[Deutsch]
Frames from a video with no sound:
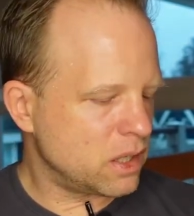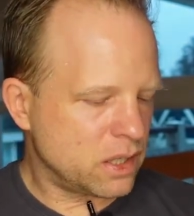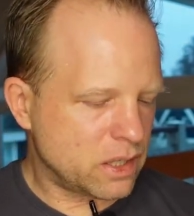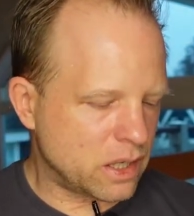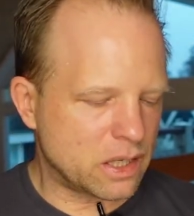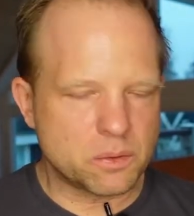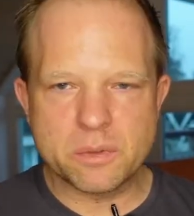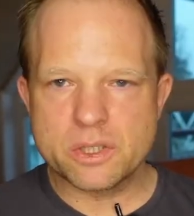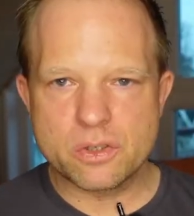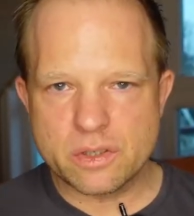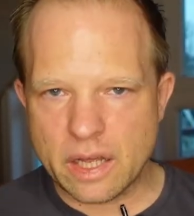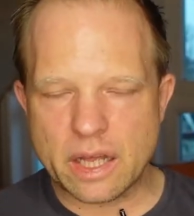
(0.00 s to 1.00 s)
keine Ahnung,
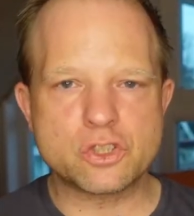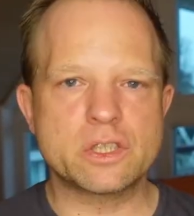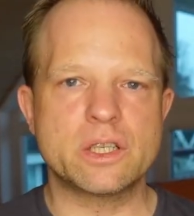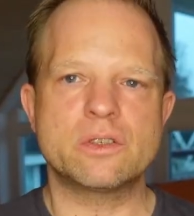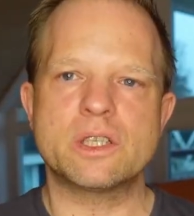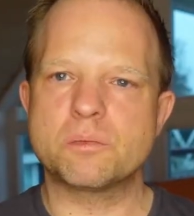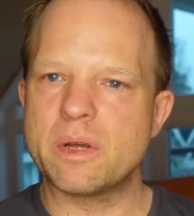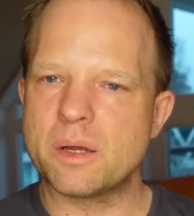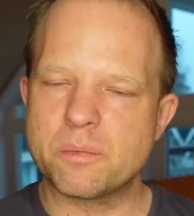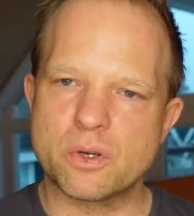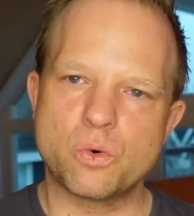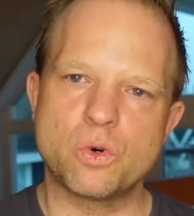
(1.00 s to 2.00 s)
Missionarsstellung, das
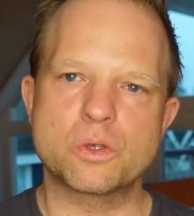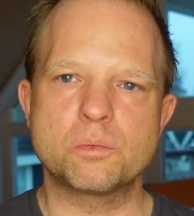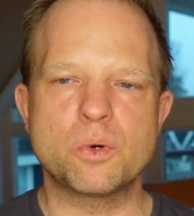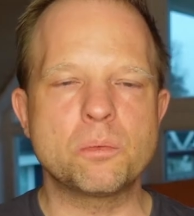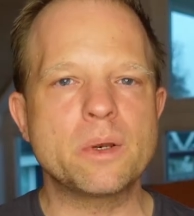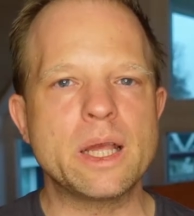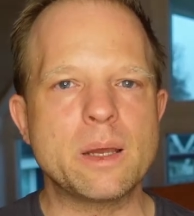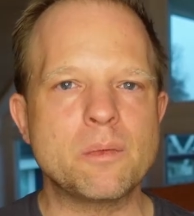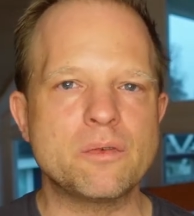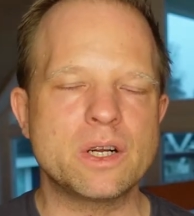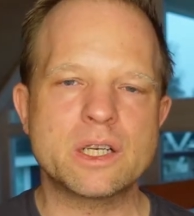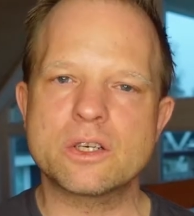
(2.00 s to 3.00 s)
macht mir große
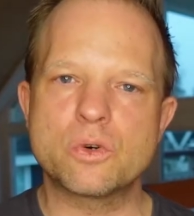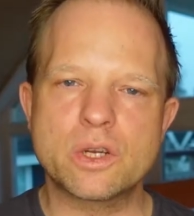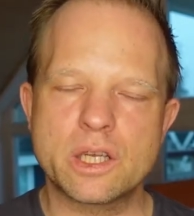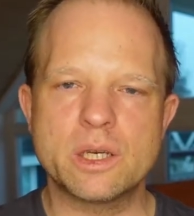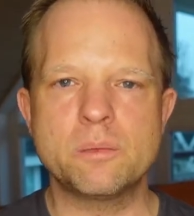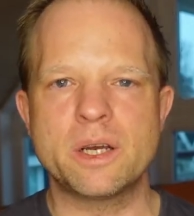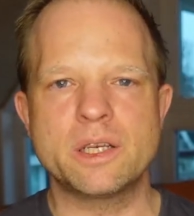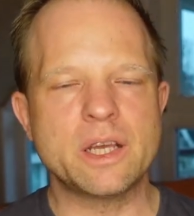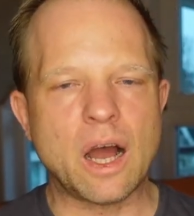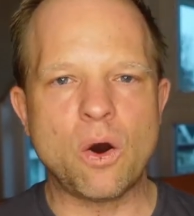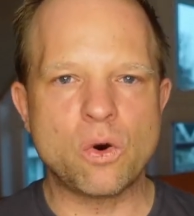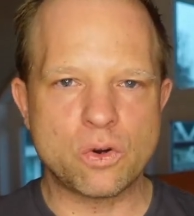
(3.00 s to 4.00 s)
Probleme, weil dann gucke ich hier immer in
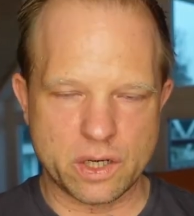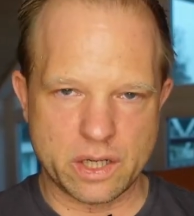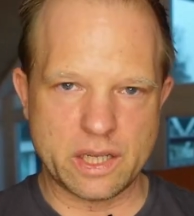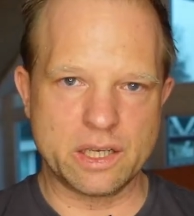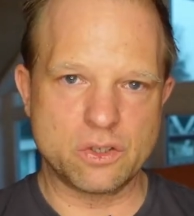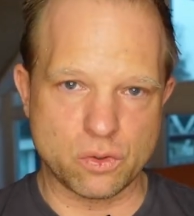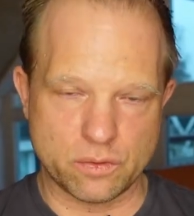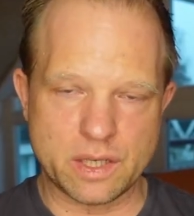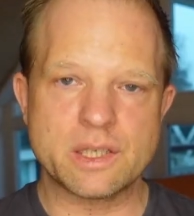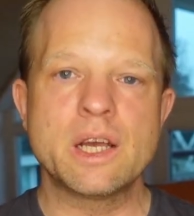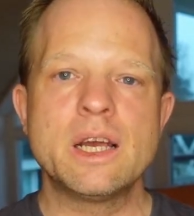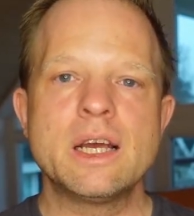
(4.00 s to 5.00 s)
die Augen oder irgend
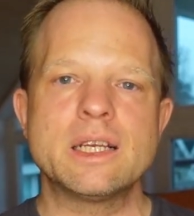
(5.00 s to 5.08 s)
sowas.